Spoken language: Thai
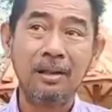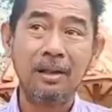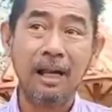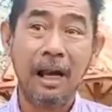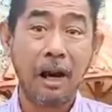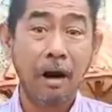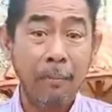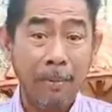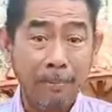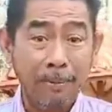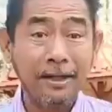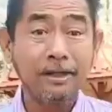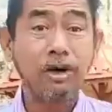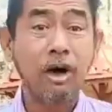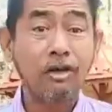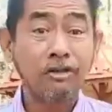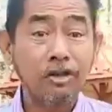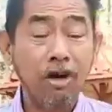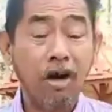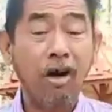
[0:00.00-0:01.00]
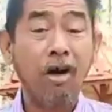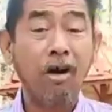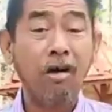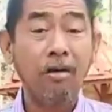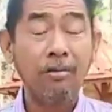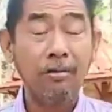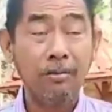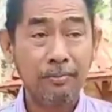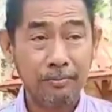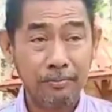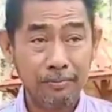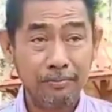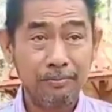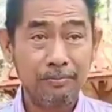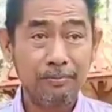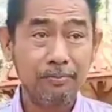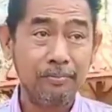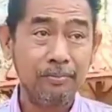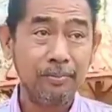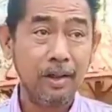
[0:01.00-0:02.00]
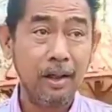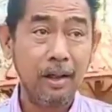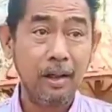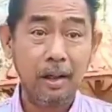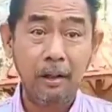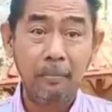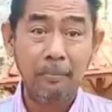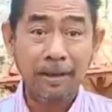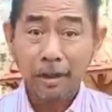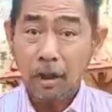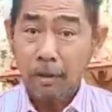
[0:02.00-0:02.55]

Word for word: แล้วก็ไปเป็นสสไม่